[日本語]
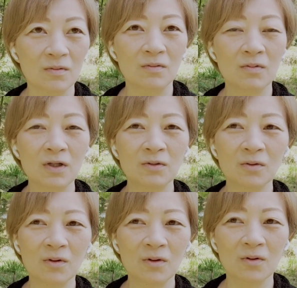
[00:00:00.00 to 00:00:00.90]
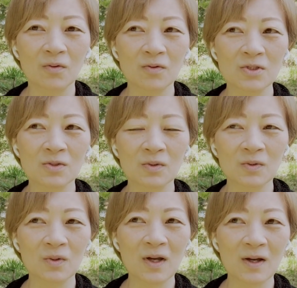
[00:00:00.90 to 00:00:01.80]
割とこう仕
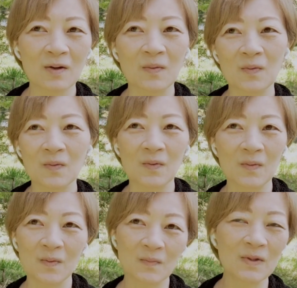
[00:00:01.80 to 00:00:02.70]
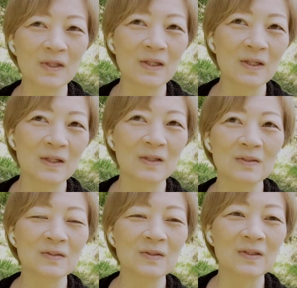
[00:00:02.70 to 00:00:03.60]
事がこう身に
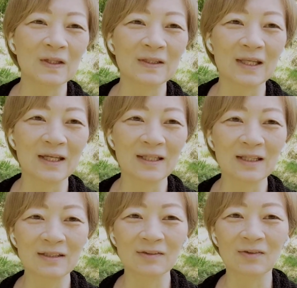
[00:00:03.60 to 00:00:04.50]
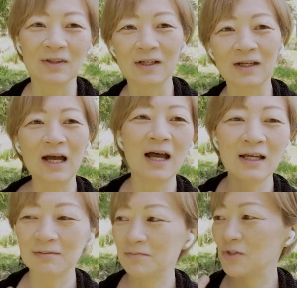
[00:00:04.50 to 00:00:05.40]
ついてきて、なんていうのかな、
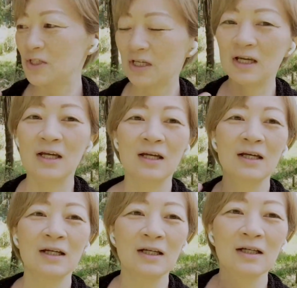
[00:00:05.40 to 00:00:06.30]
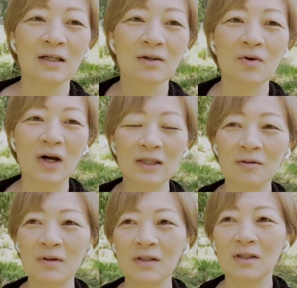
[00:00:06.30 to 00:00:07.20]
虫こう
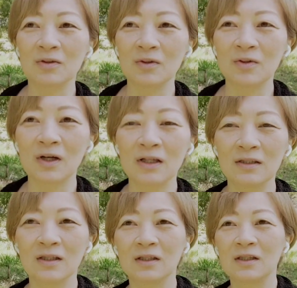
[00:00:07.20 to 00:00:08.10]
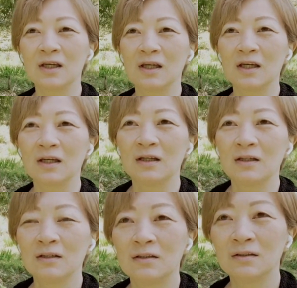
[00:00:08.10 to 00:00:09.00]
頭にいろいろ入ってきて、
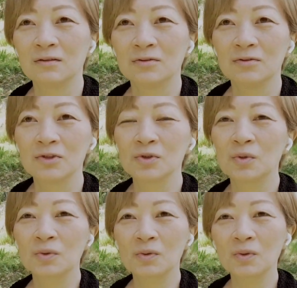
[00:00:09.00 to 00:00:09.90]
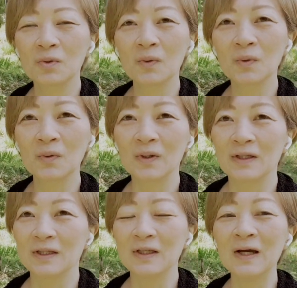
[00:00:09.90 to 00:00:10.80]
仕事の方が
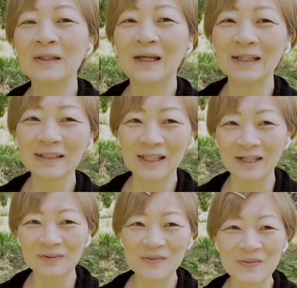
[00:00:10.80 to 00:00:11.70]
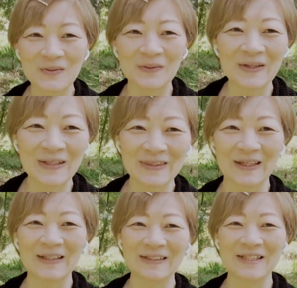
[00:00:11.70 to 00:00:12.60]
ねだんだん楽しくなって
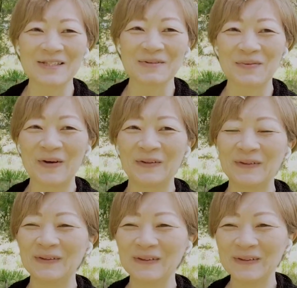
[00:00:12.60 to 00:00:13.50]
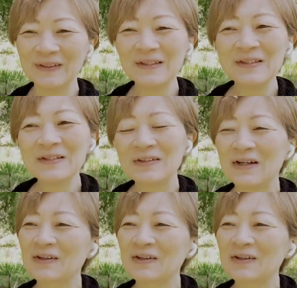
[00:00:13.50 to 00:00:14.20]
きてしまう